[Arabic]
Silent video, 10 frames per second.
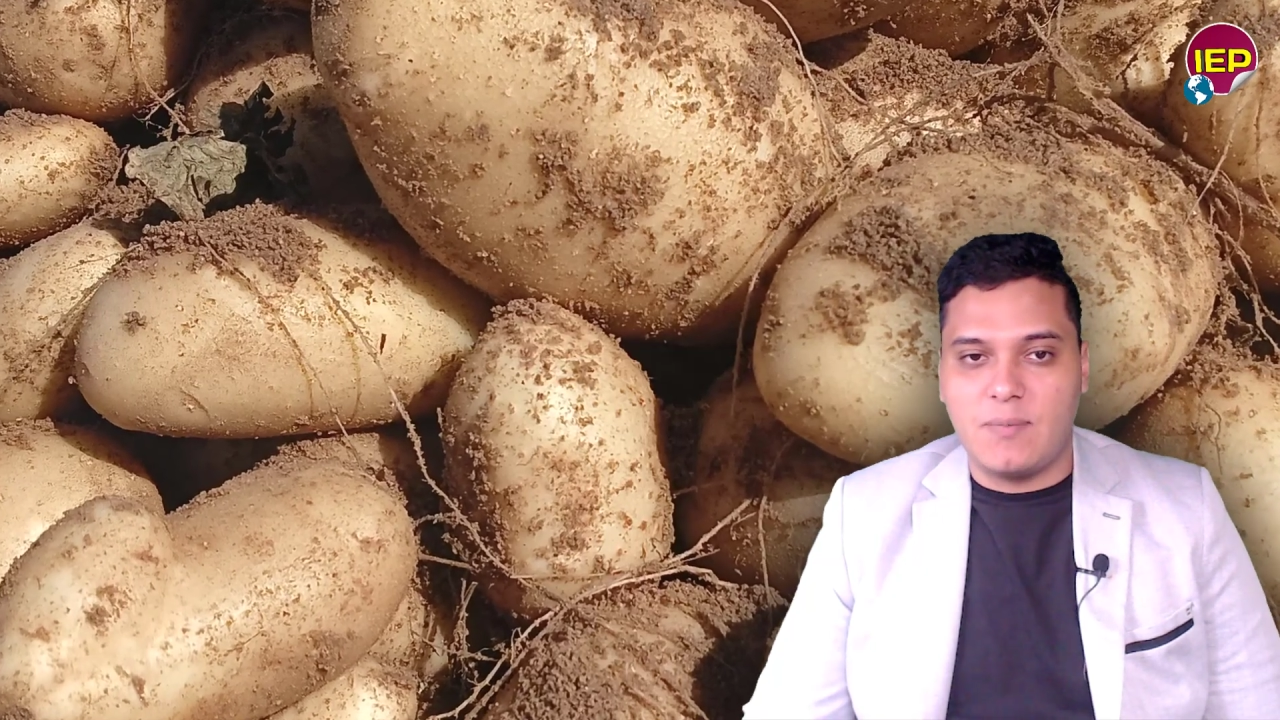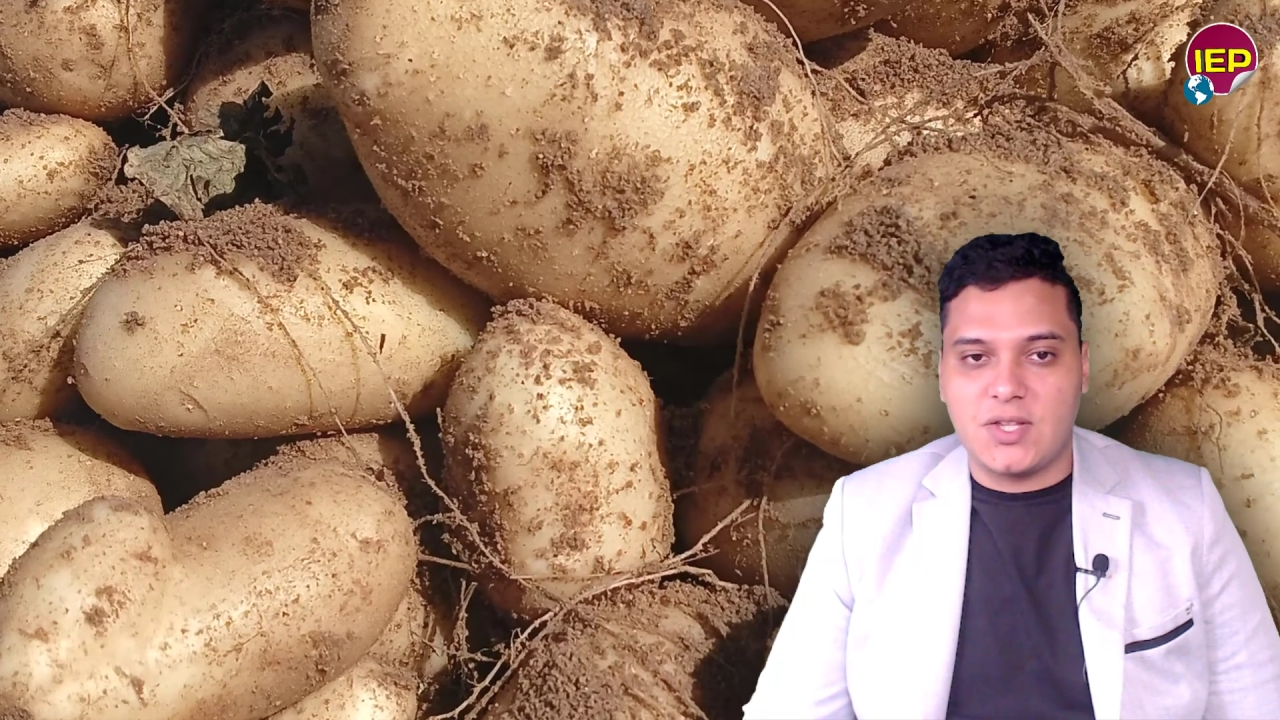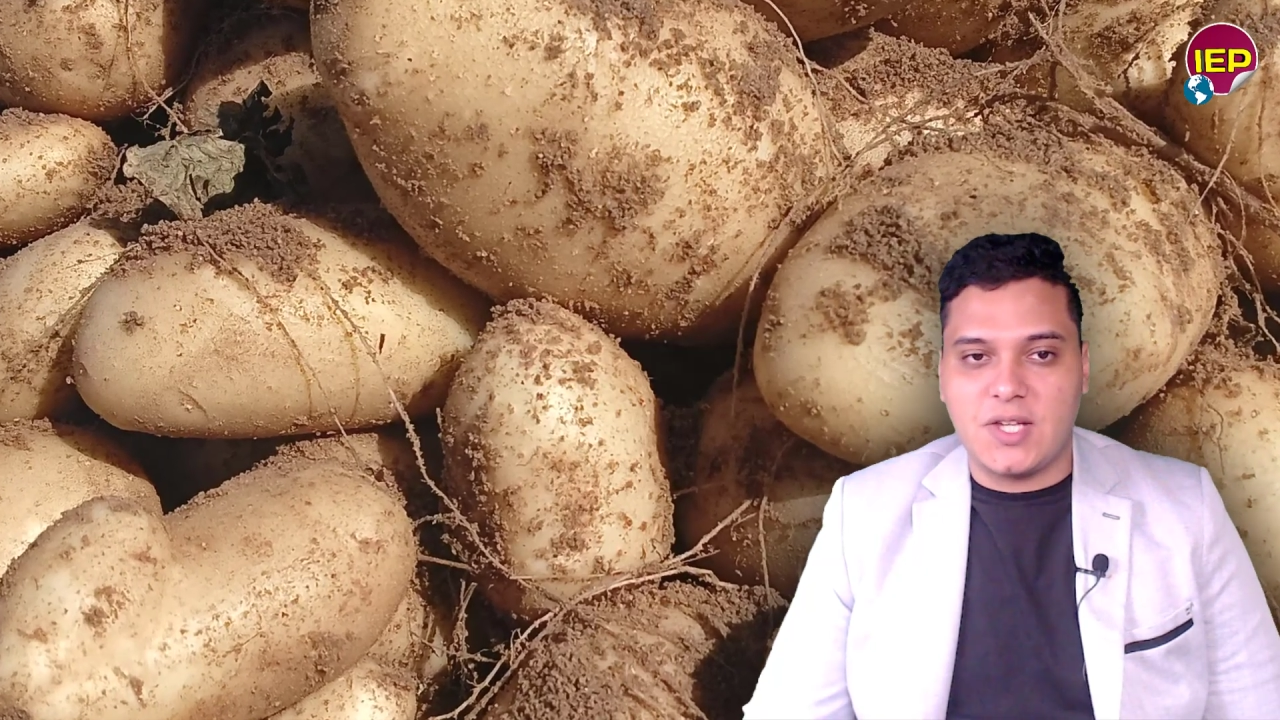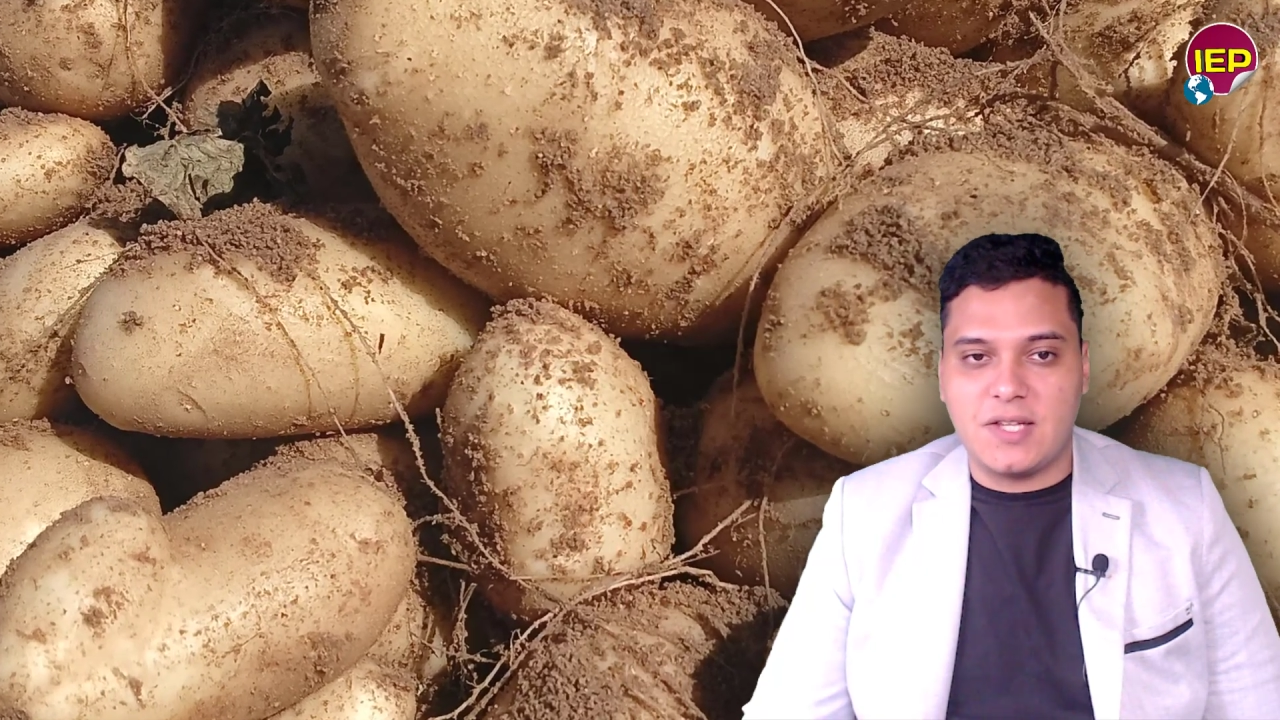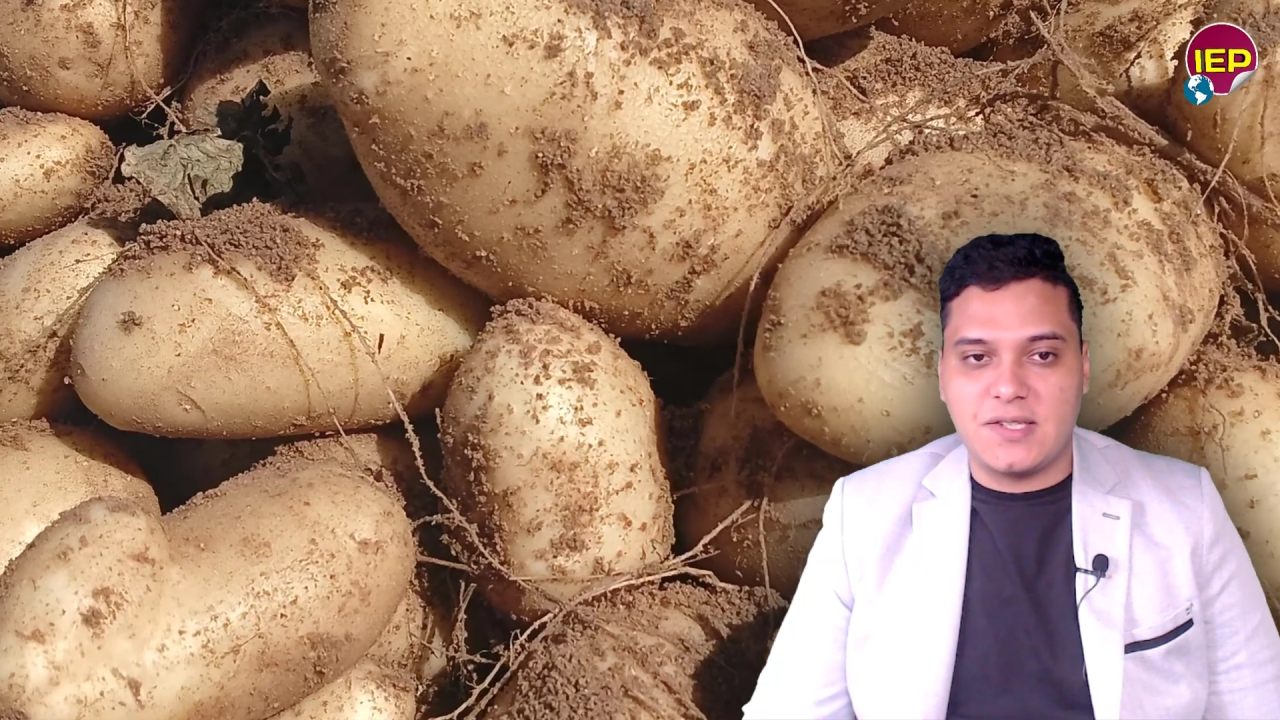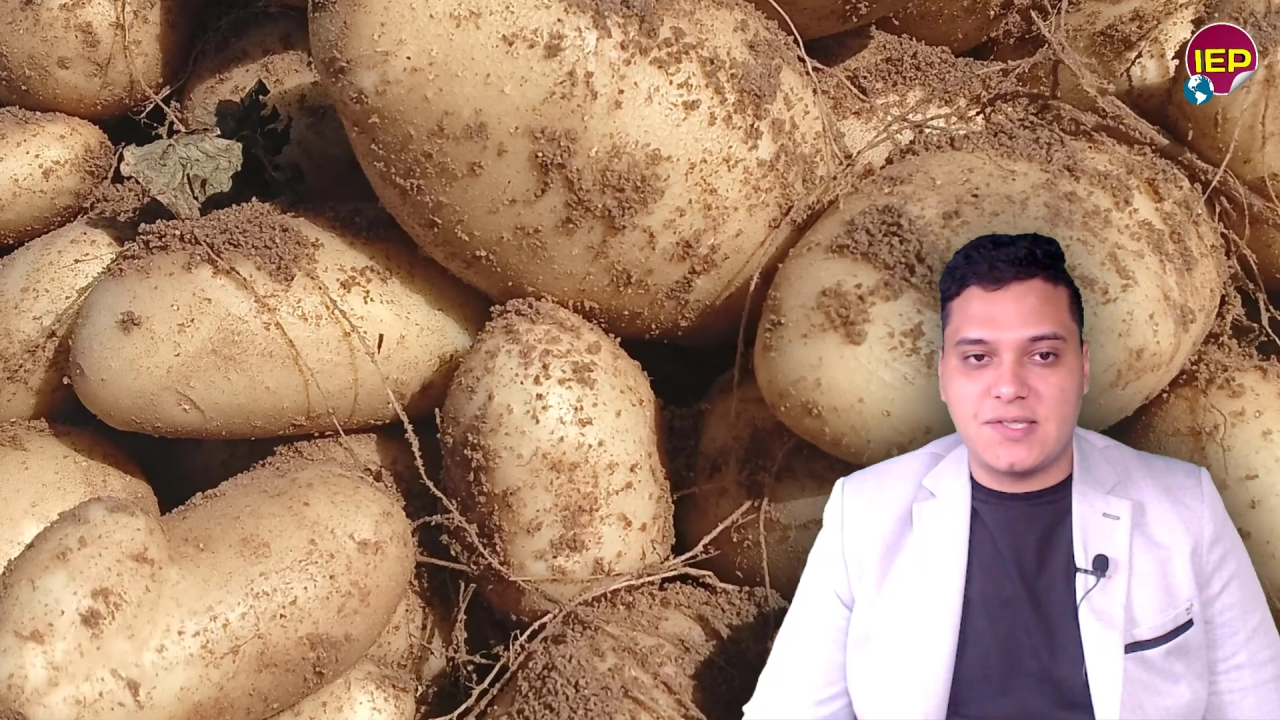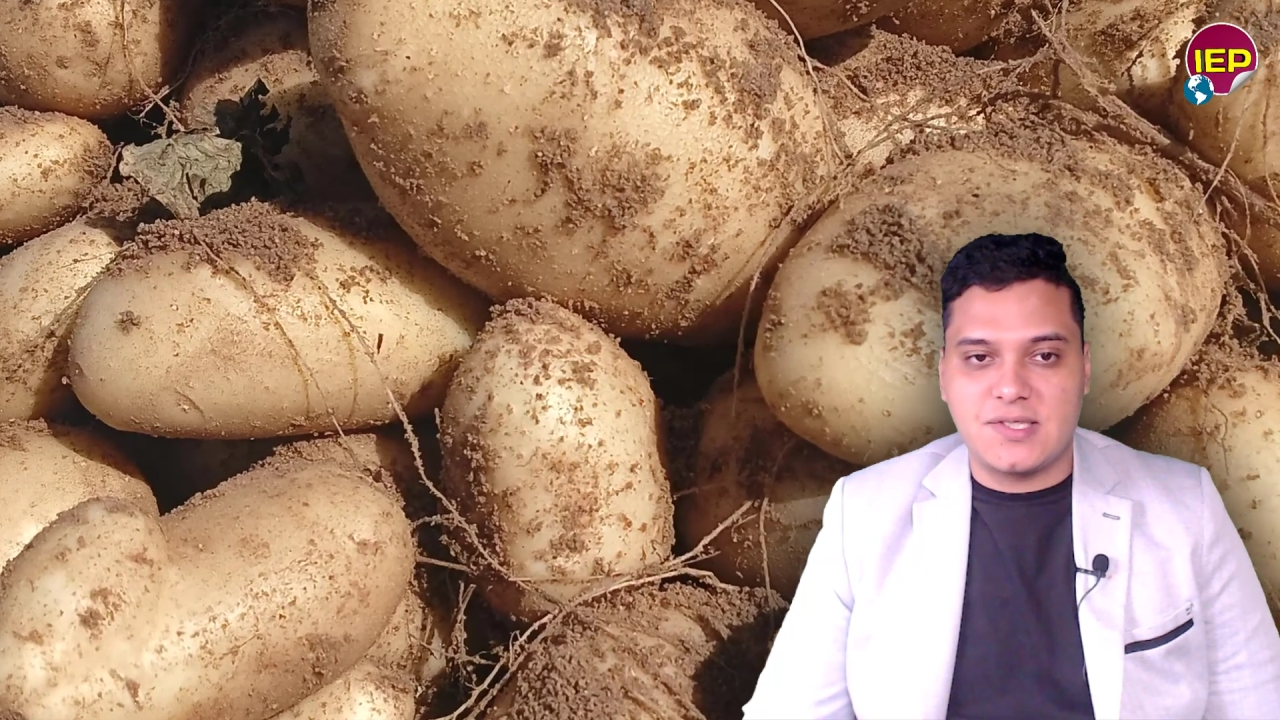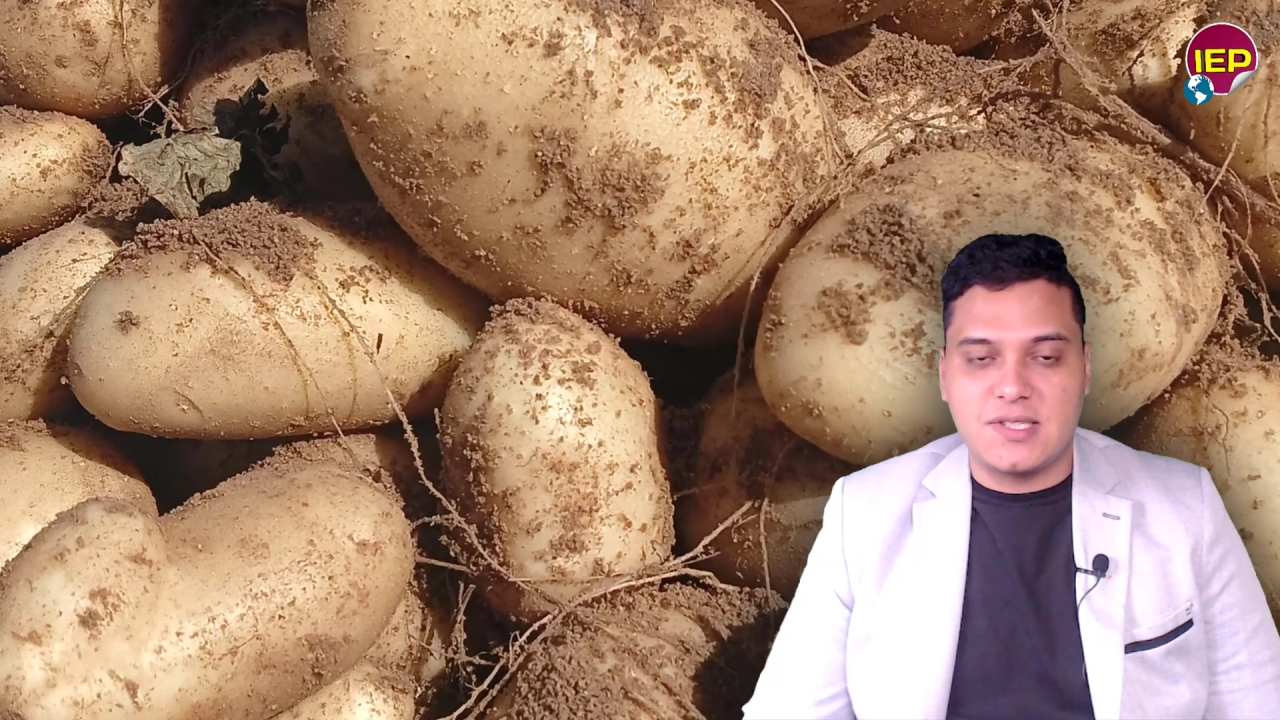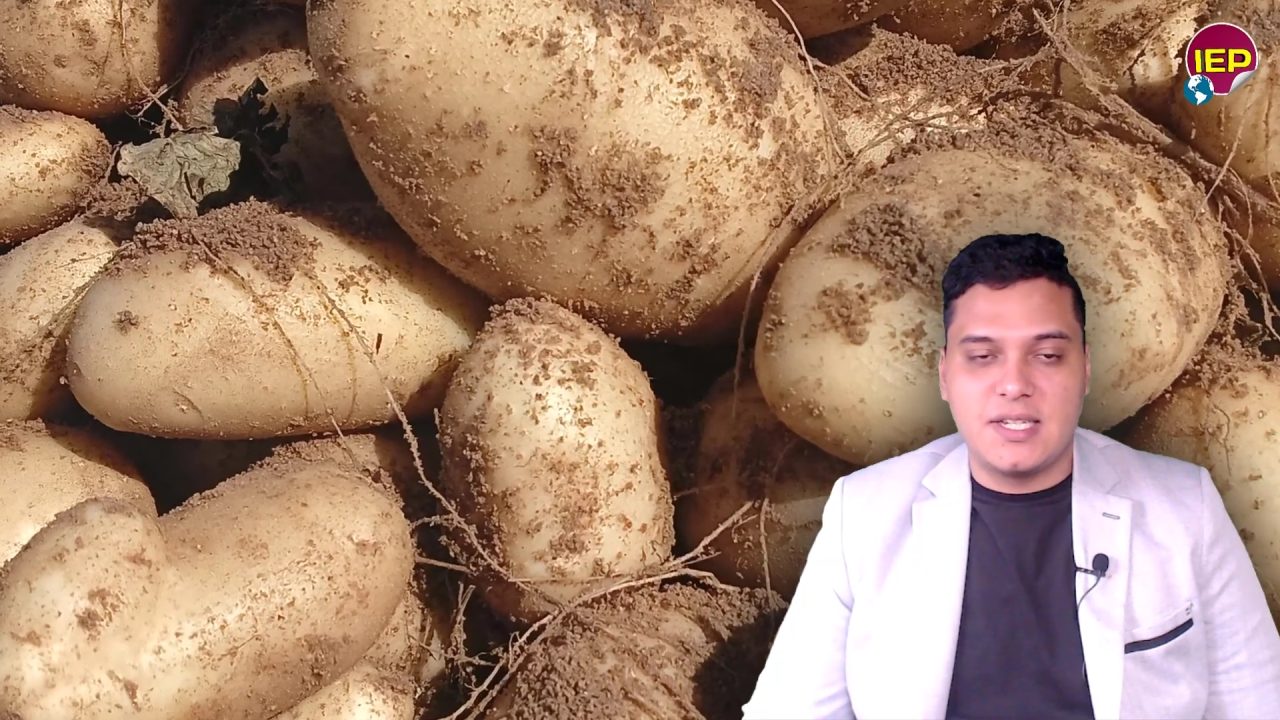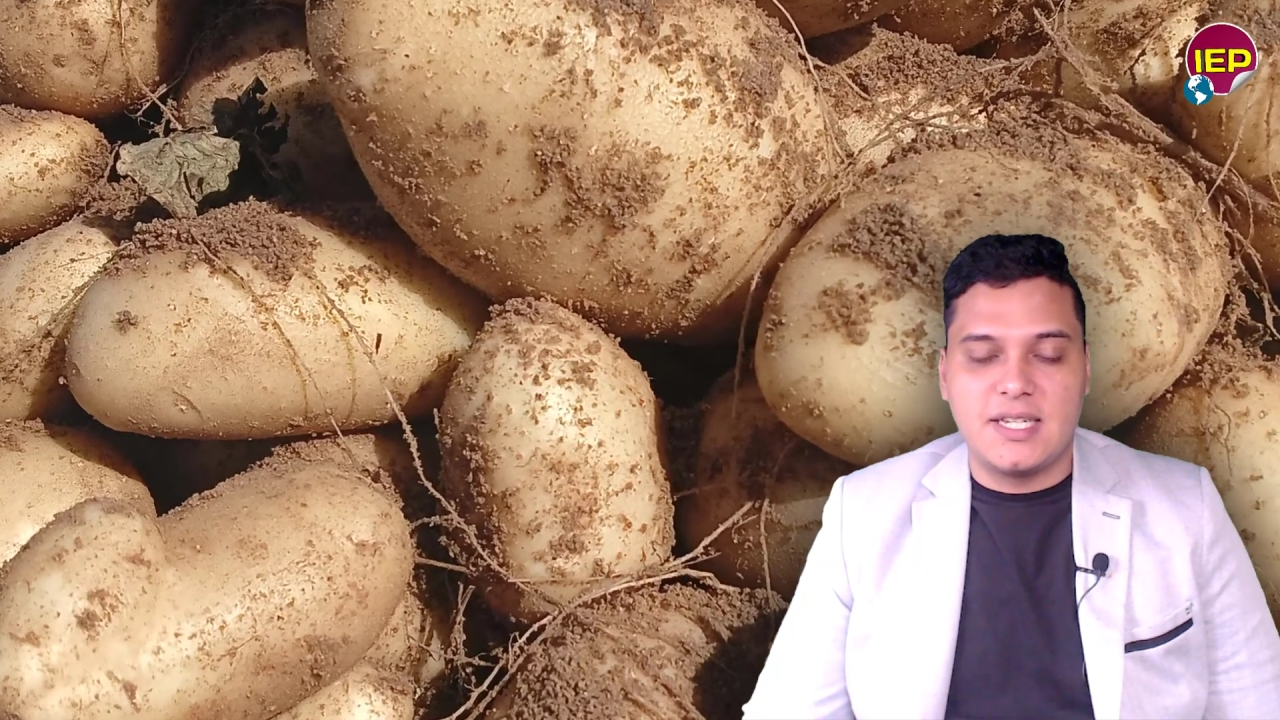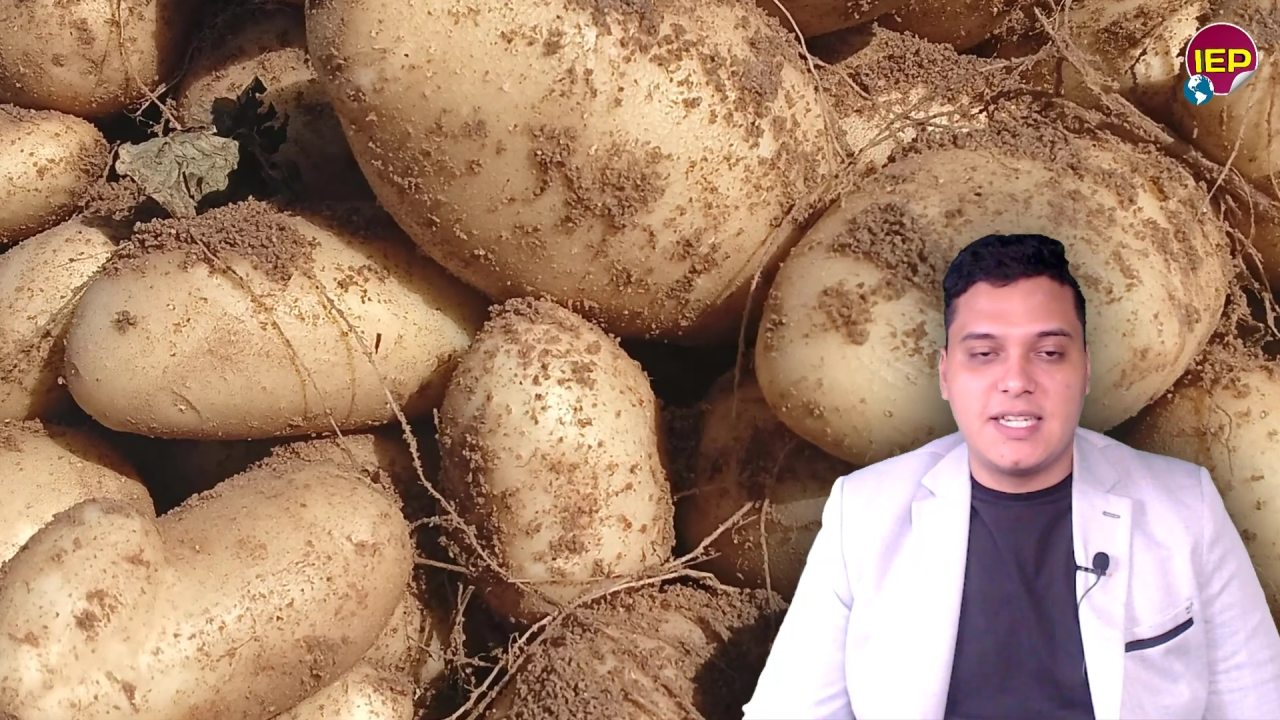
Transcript: البطاطس